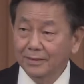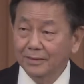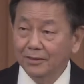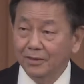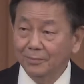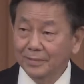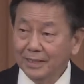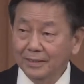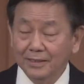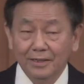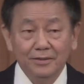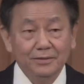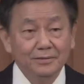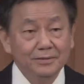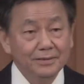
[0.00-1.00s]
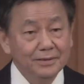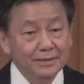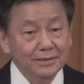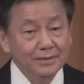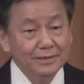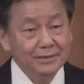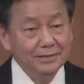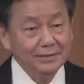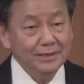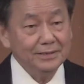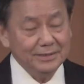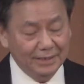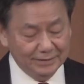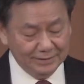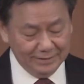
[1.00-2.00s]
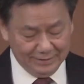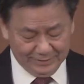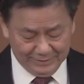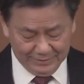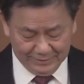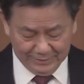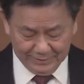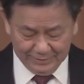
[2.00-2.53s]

我们看到这场的